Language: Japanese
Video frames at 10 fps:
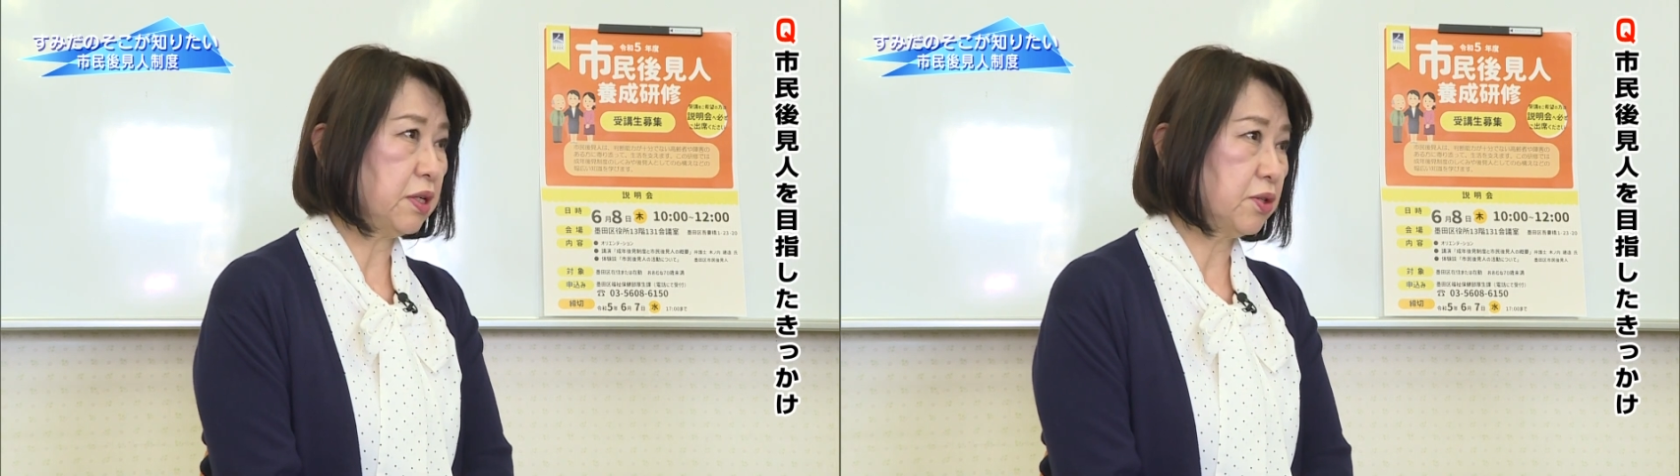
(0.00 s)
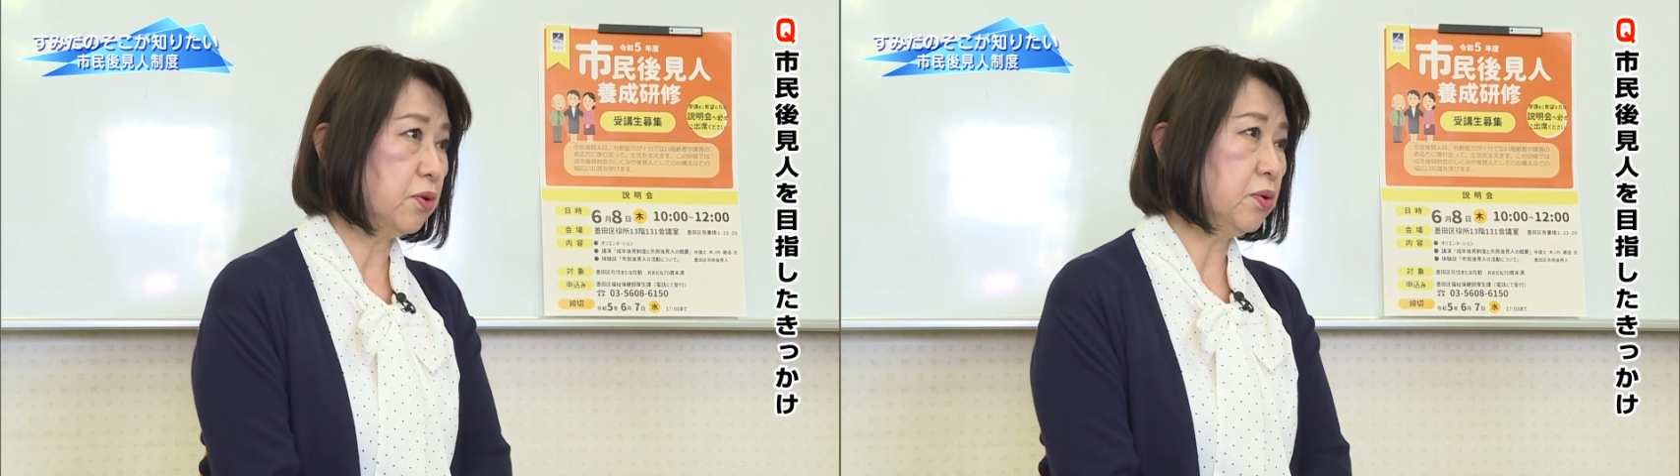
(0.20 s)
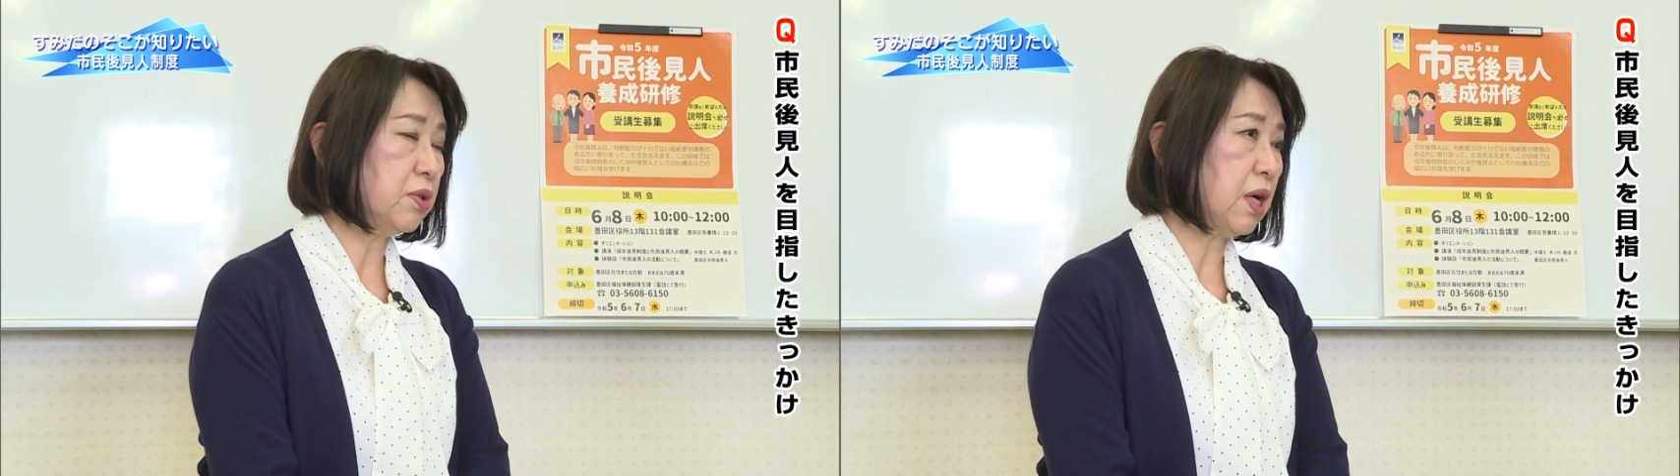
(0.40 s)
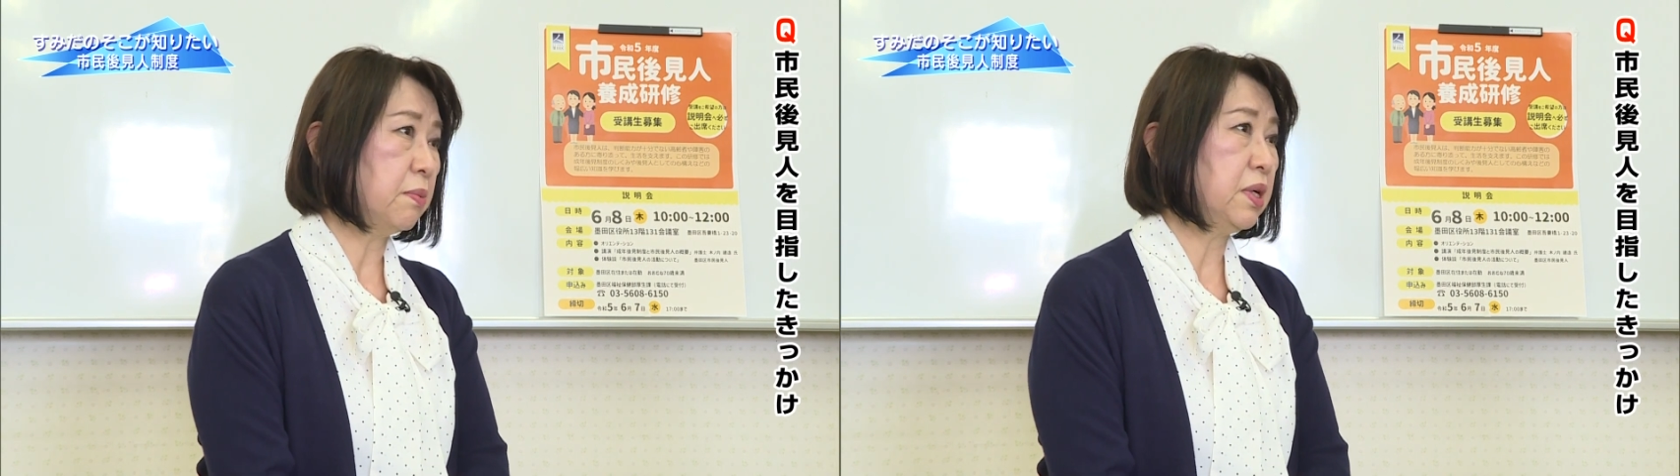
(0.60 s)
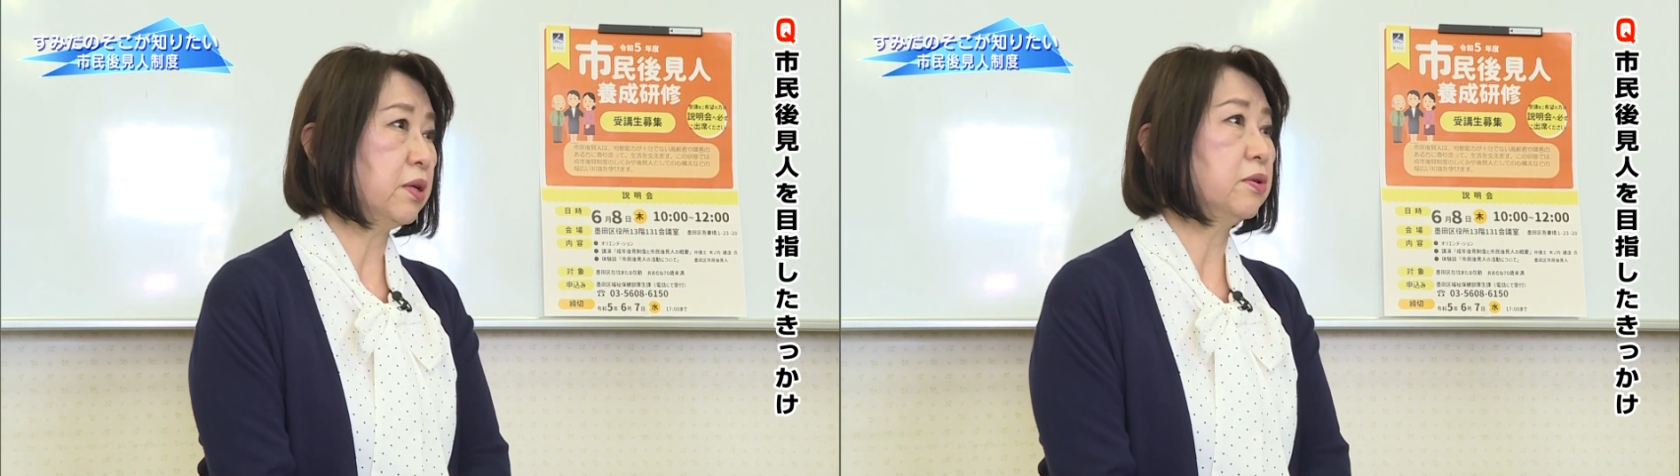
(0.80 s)
ちょうど
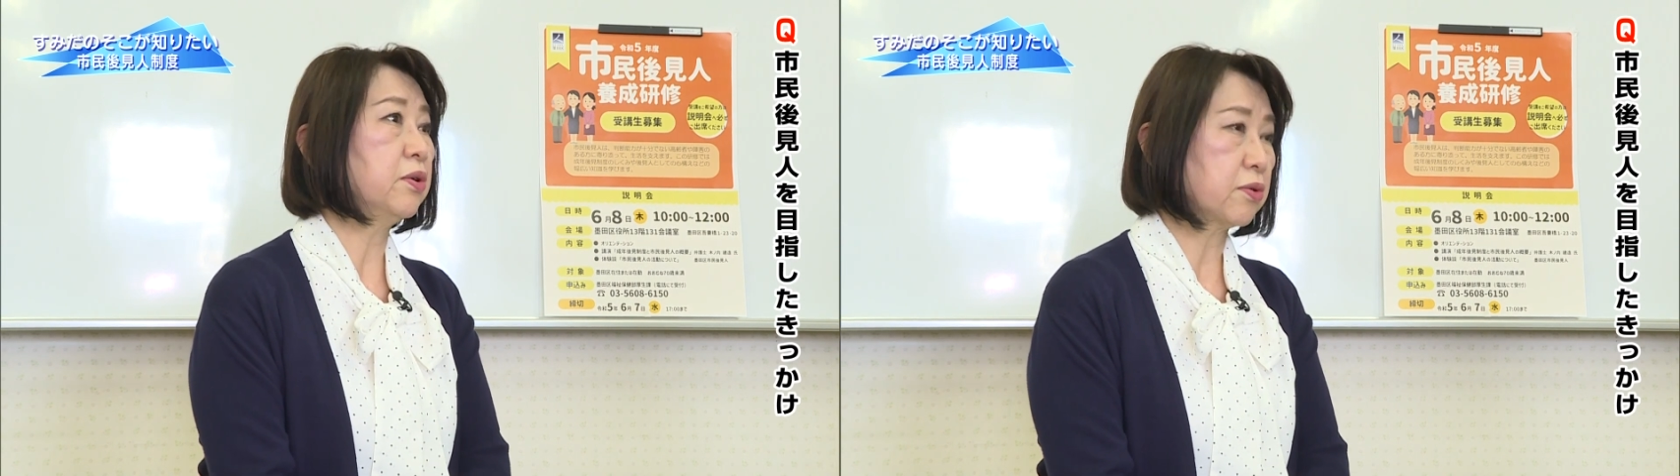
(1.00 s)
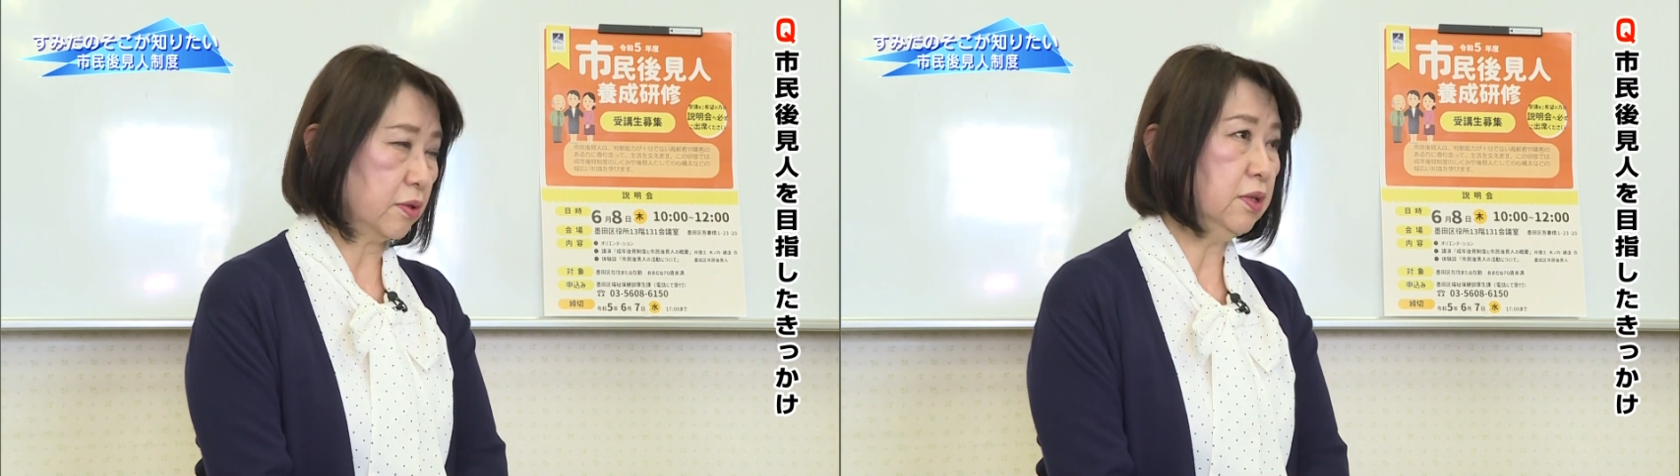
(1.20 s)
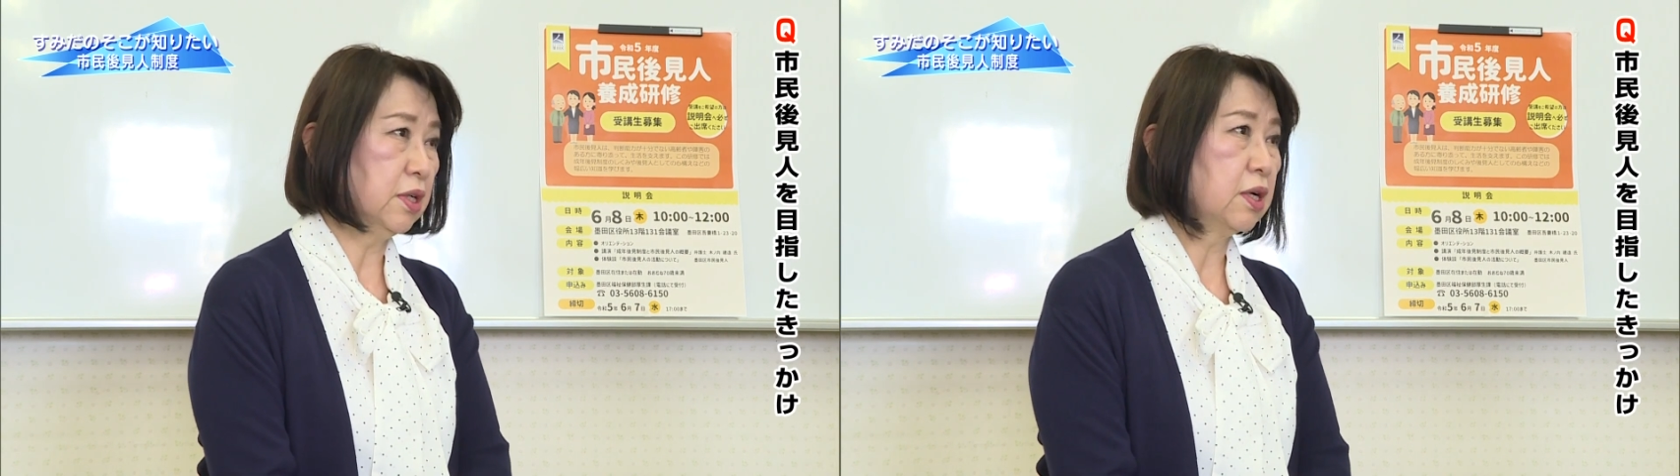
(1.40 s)
タイミングよく